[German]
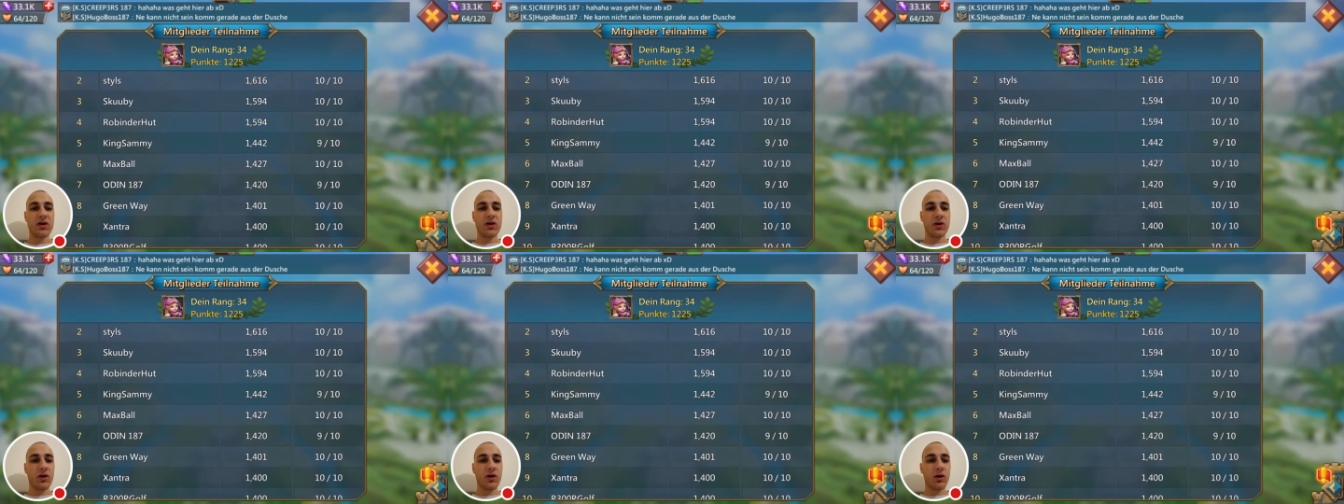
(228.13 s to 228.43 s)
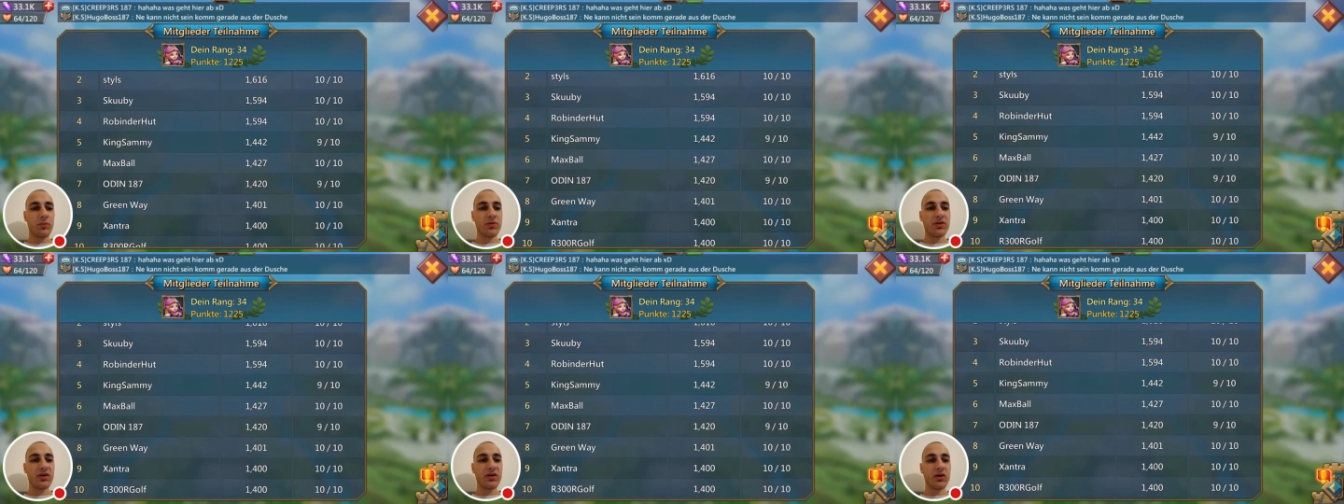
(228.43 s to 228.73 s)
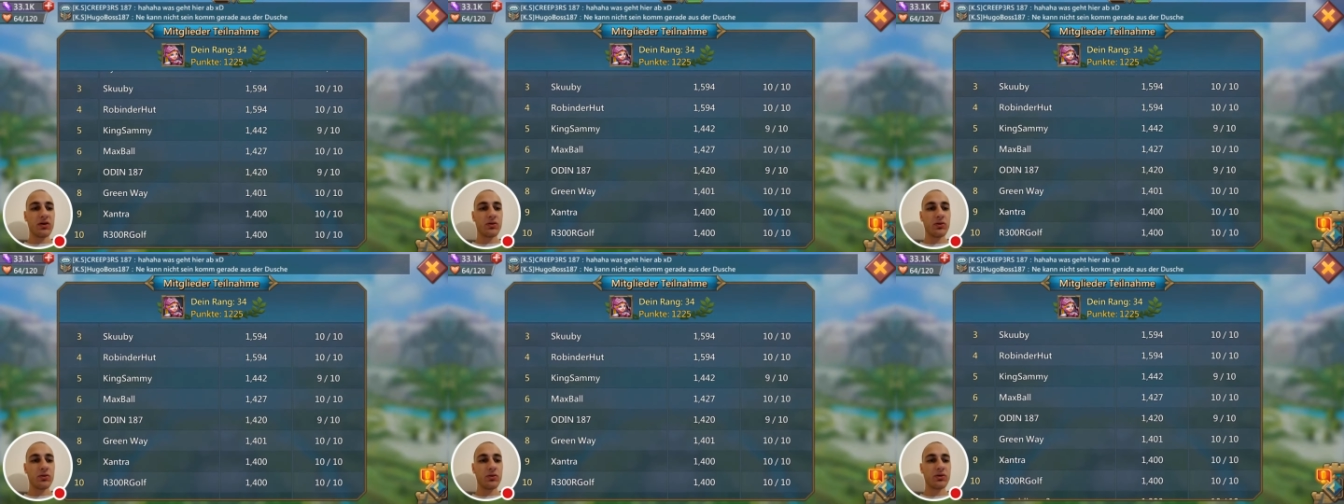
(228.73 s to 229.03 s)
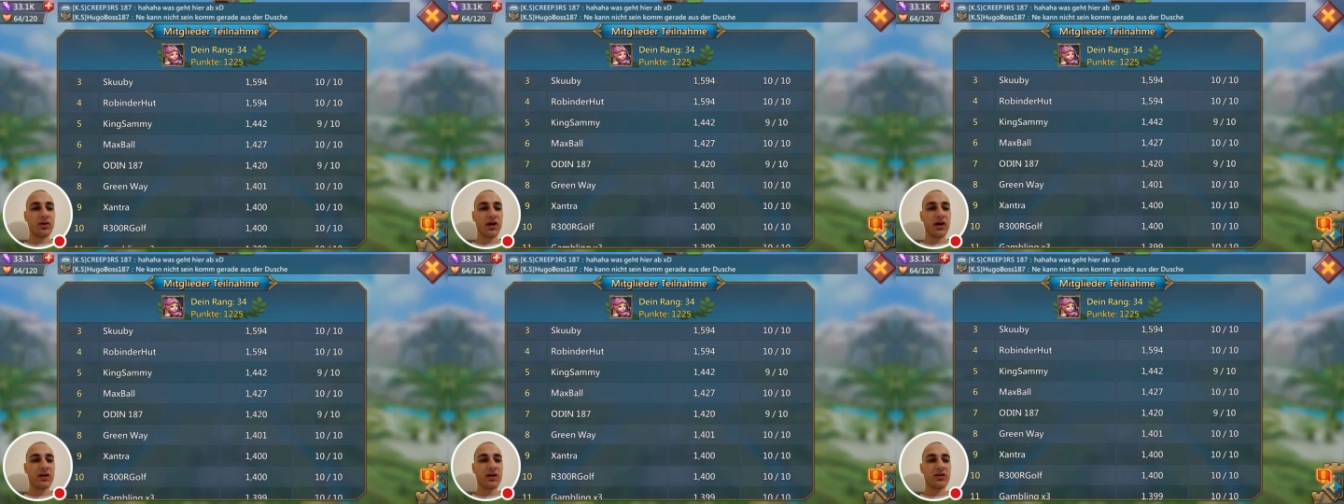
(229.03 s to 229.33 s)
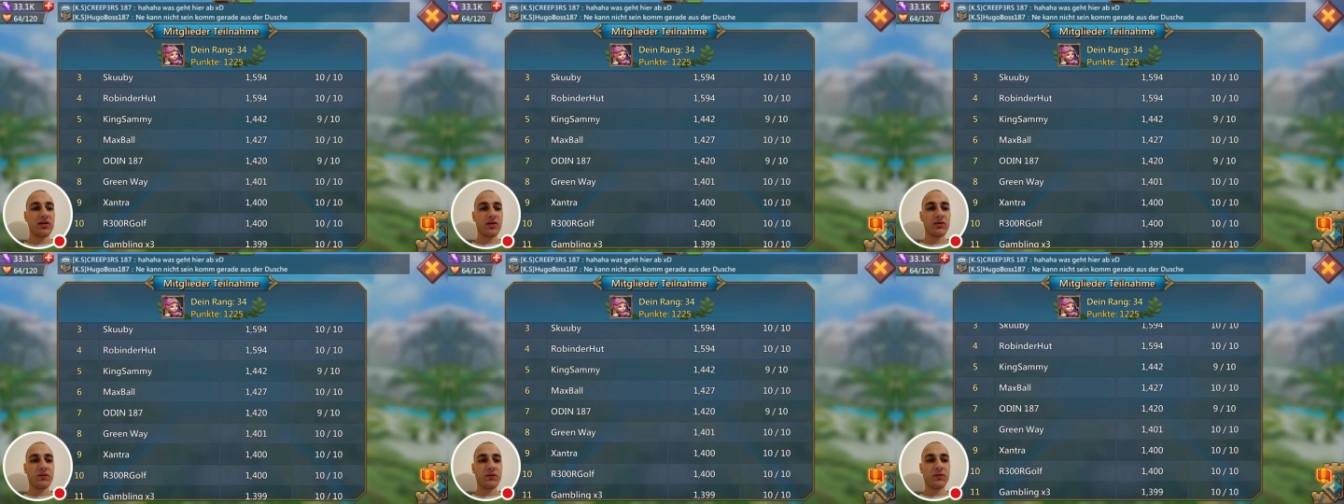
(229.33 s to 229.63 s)
Robin der Hut
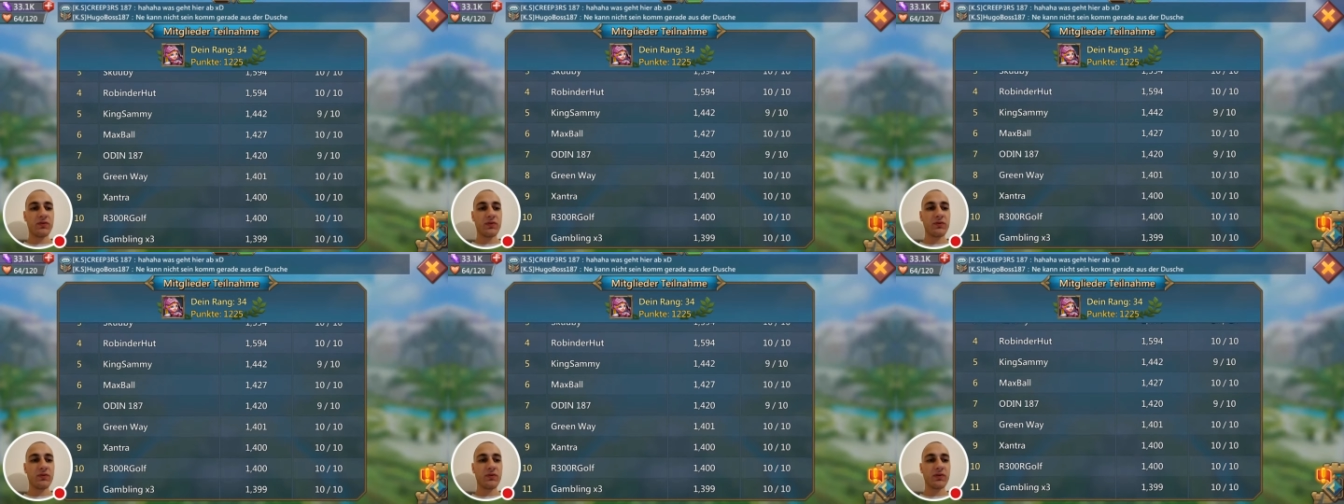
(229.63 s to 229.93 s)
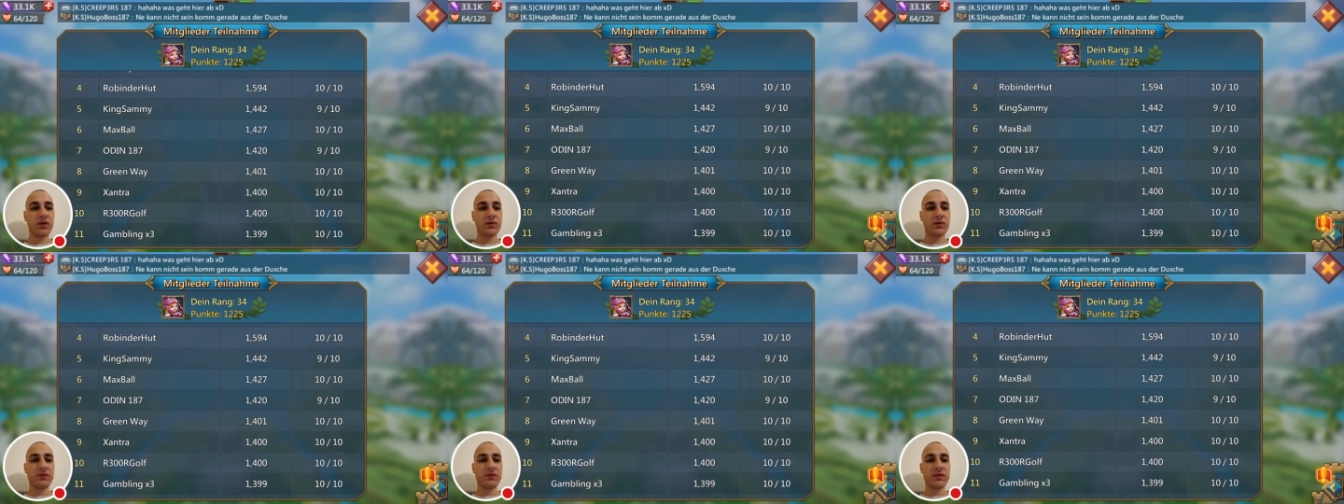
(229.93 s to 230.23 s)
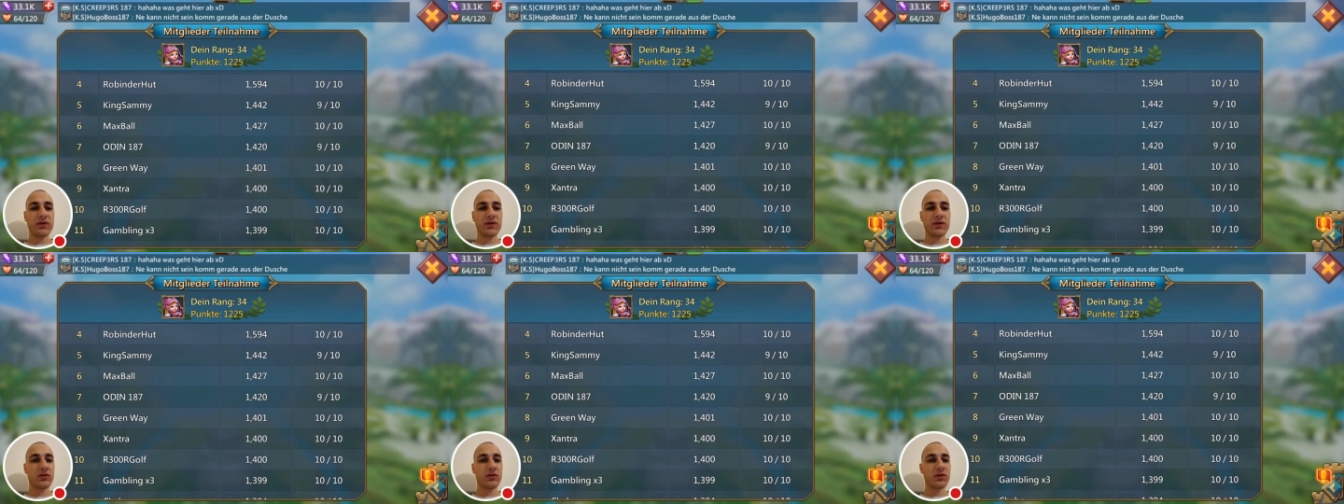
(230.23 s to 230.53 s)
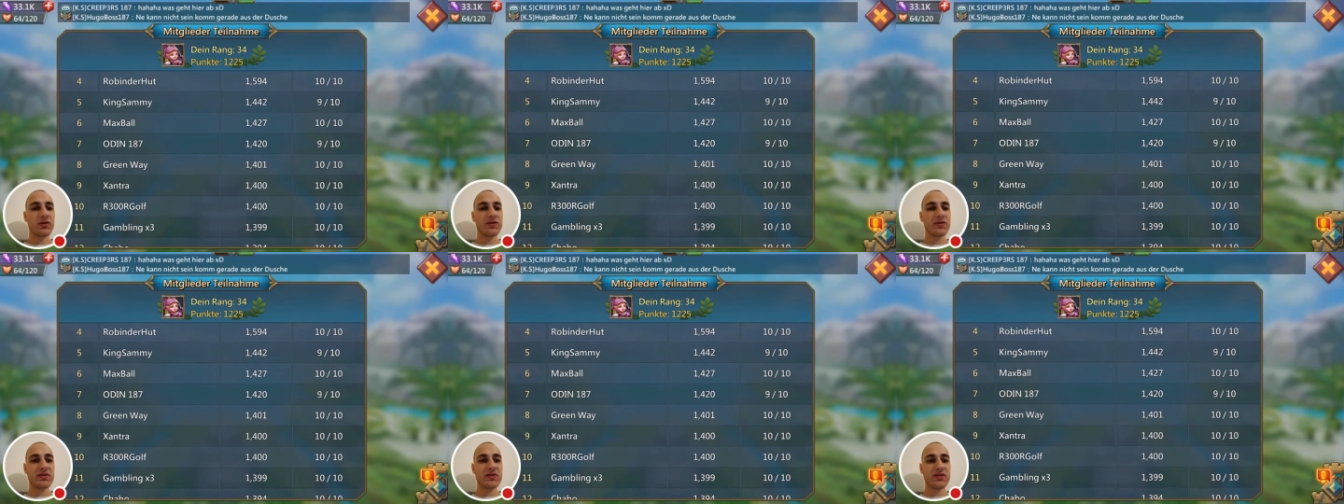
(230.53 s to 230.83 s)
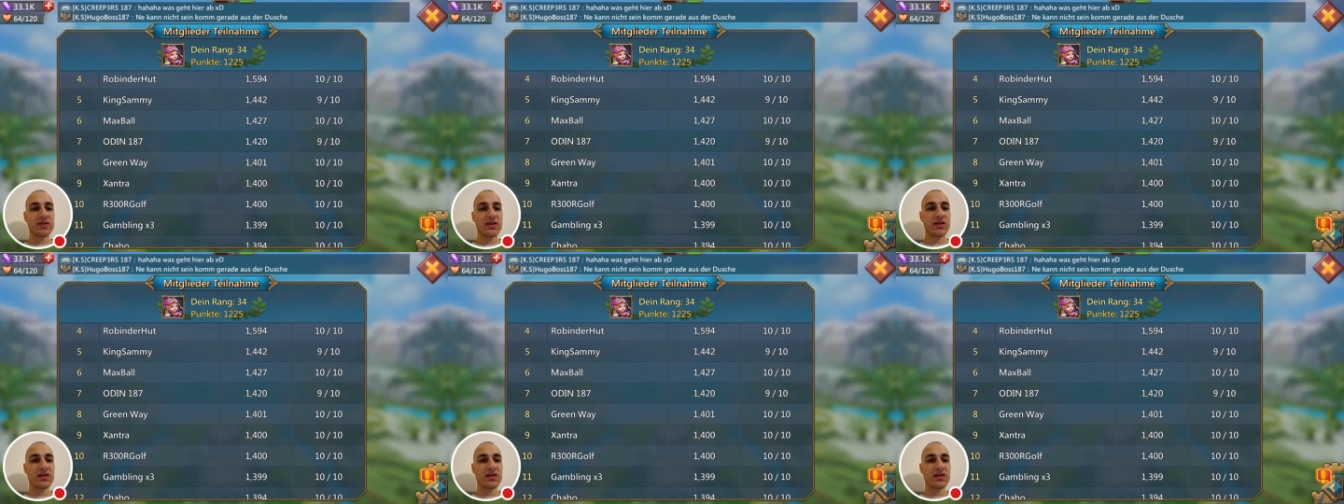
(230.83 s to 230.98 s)
1594,